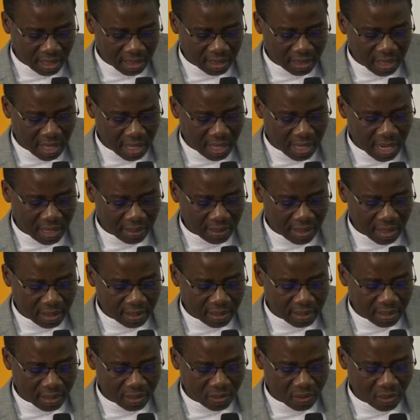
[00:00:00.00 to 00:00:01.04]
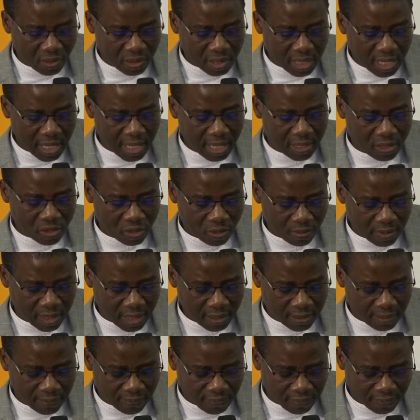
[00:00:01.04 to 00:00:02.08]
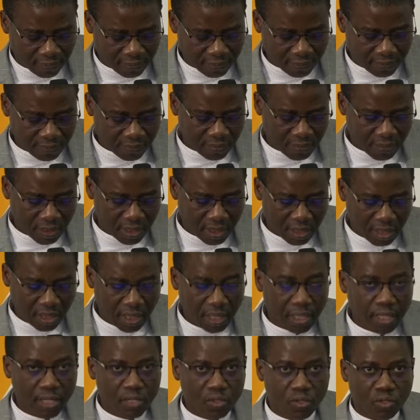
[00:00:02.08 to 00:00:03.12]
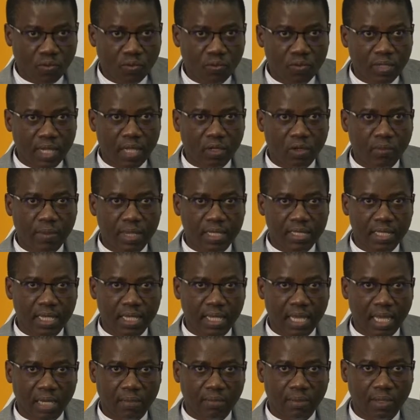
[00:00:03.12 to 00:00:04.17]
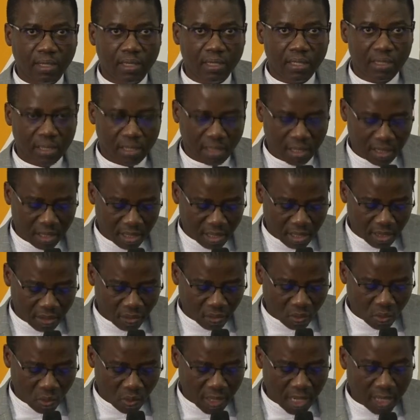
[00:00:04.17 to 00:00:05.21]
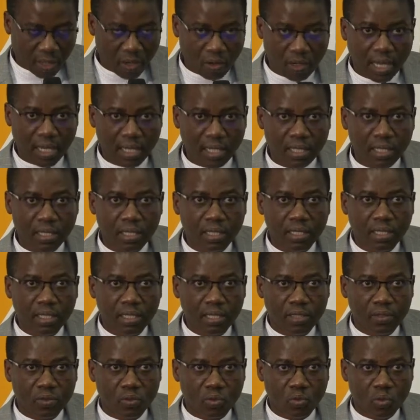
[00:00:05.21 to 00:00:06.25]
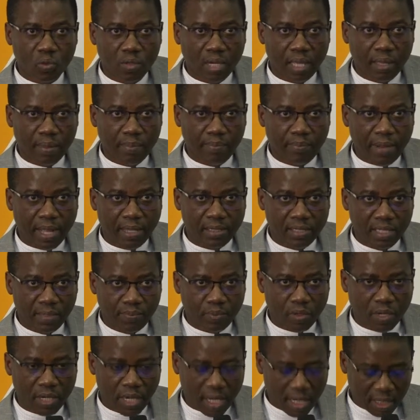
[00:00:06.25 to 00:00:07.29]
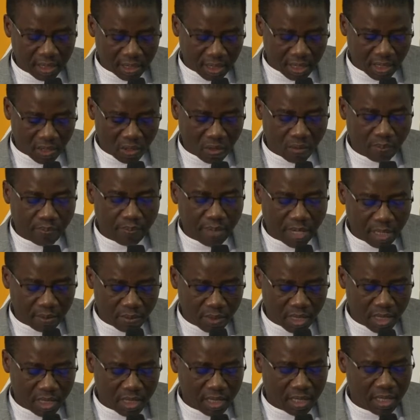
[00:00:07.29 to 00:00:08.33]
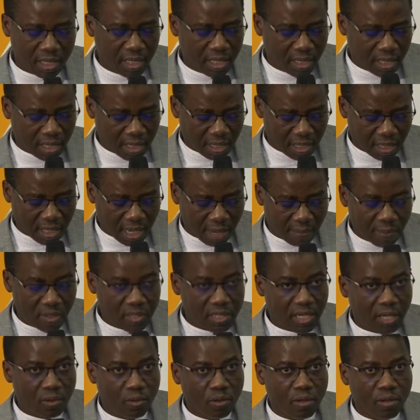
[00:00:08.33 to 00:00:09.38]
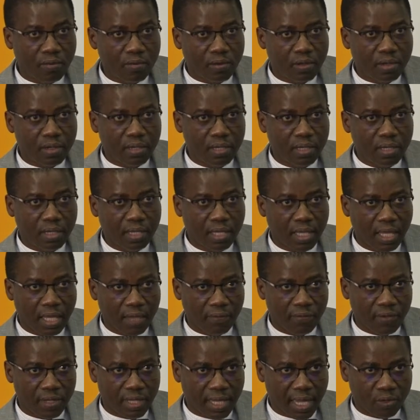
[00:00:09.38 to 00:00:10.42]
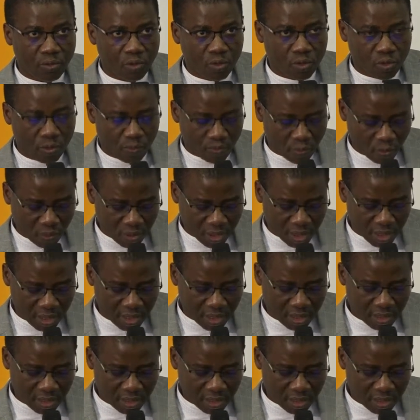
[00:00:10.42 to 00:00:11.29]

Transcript: dans l'atteinte de ces objectifs. Je voudrais remercier également tous les collègues, tous les parties prenantes qui ont permis la mise en œuvre efficace de ce projet.